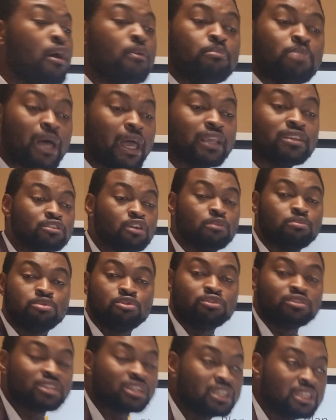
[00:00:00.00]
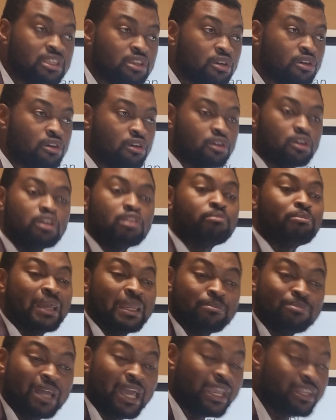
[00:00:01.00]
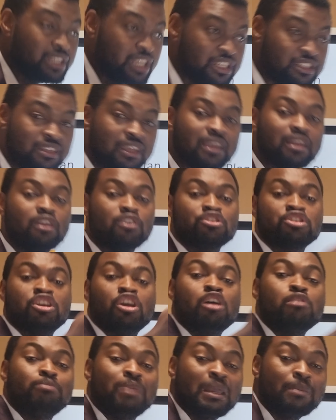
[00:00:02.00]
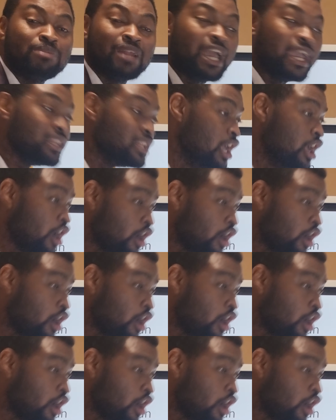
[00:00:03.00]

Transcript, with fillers: par exemple trigger un pipeline, déclencher un pipeline,